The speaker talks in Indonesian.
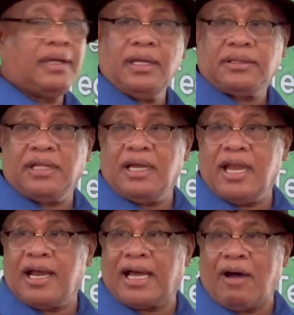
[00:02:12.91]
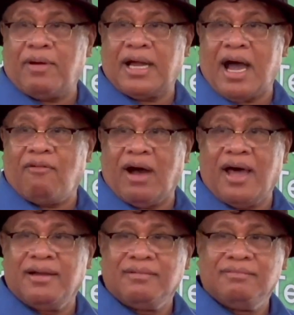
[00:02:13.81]
Iting dan
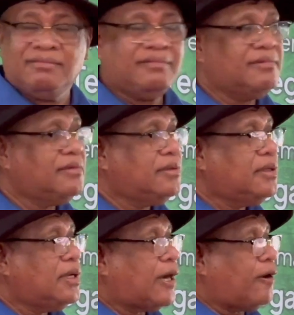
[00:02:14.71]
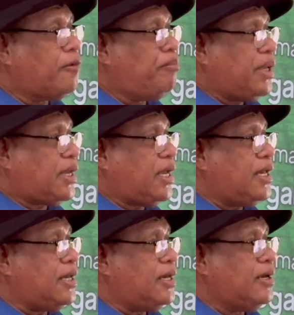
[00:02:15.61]
kawan-kawan, kalau
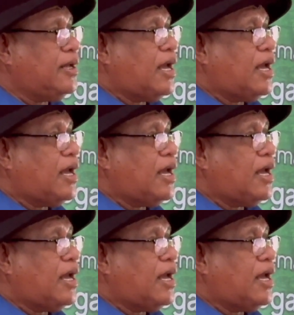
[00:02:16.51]
bikin